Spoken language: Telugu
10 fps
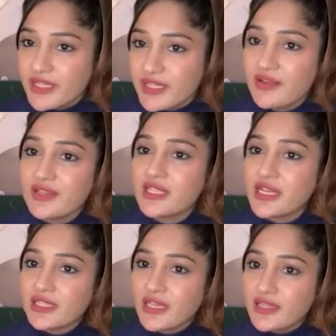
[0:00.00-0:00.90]

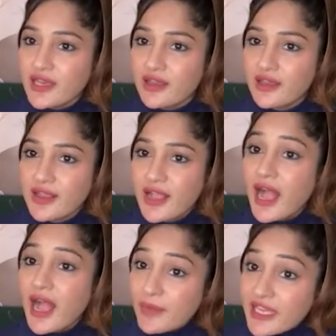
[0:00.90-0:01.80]
ప్రస్తావించలేదు కదా
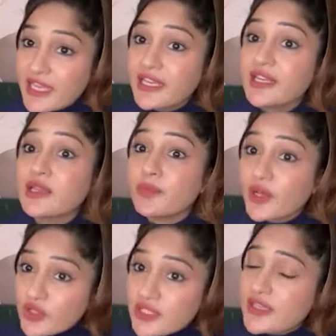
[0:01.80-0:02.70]
ఆ అమ్మాయి కెరియర్ కి
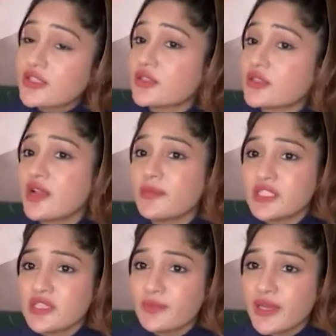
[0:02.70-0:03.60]
భరోసా
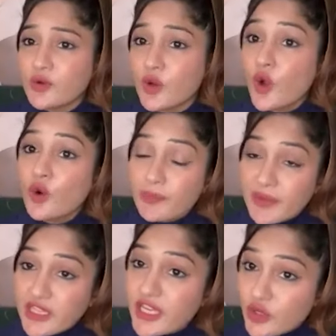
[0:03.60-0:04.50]
ఇస్తున్నామని చెప్పారు ఒక
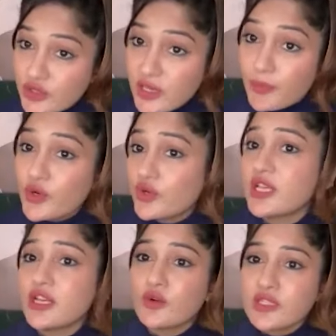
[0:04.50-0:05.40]
పెద్ద హీరో సపోర్ట్
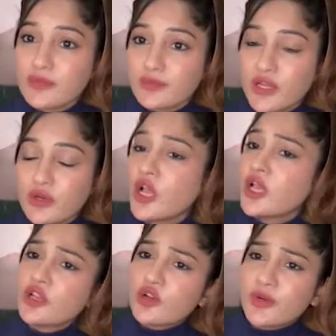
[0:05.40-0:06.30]
ఉందని కూడా చెప్పారు
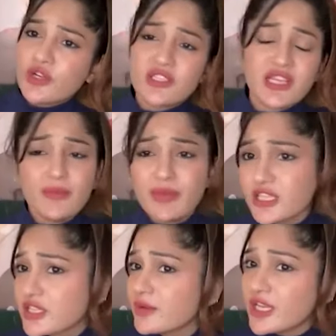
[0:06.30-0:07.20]
ఇంకో ప్రొడ్యూసర్
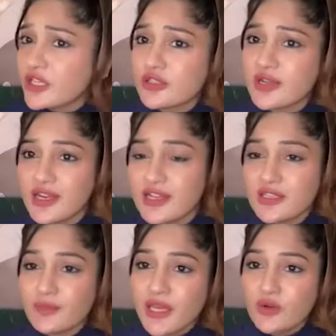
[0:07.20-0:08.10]
అమ్మాయికి సినిమా ఇస్తున్నానని
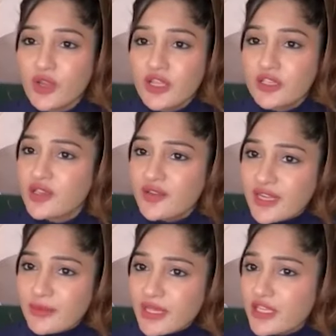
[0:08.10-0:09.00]
చెప్పారు సో
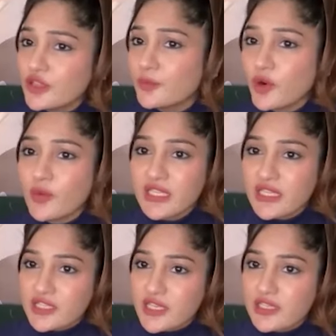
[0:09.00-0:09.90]
ఇవన్నీ మరి ఎందుకు
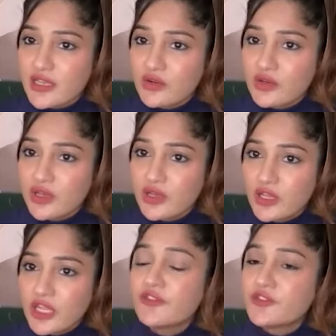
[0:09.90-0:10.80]
ప్రామిసెస్ చేశారు
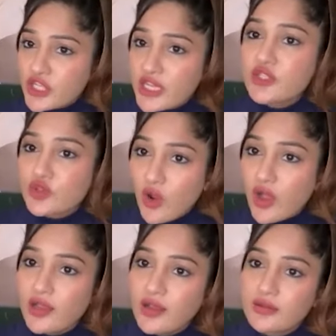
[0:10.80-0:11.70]
ఇఫ్ షీ
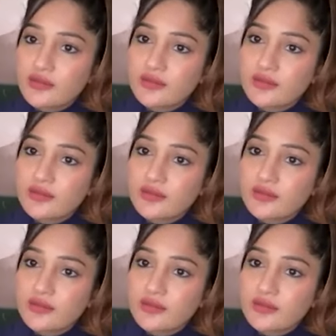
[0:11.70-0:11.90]
రాంగ్